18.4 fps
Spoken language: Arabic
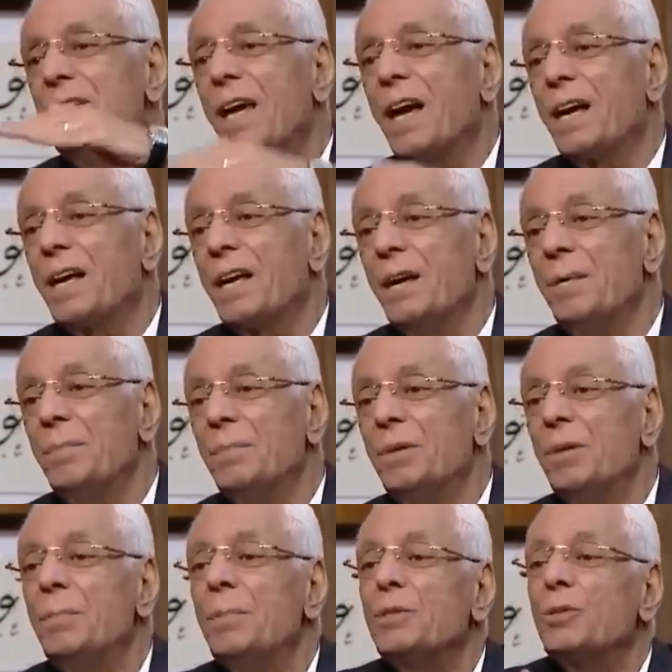ساعه كام
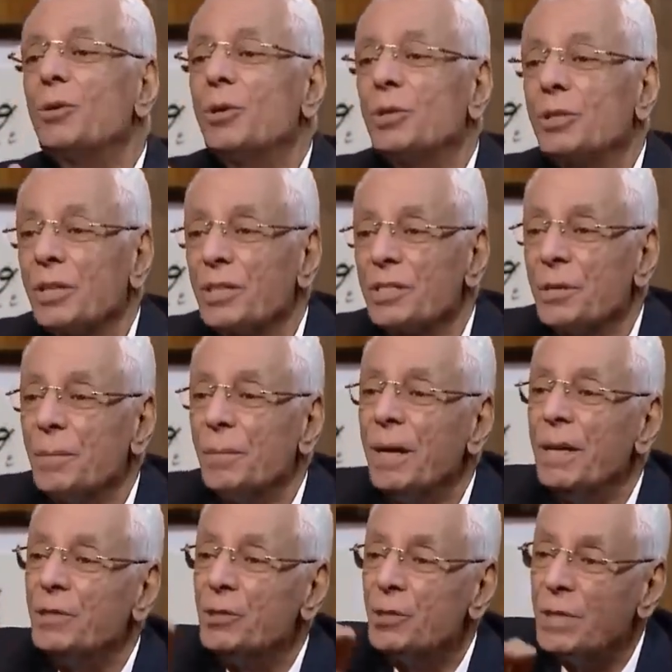يبقى سرعه ترسيب
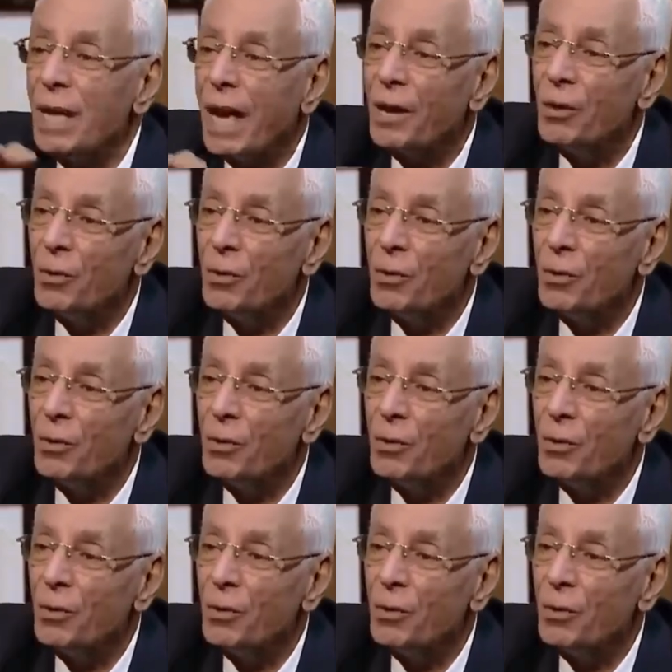الساعه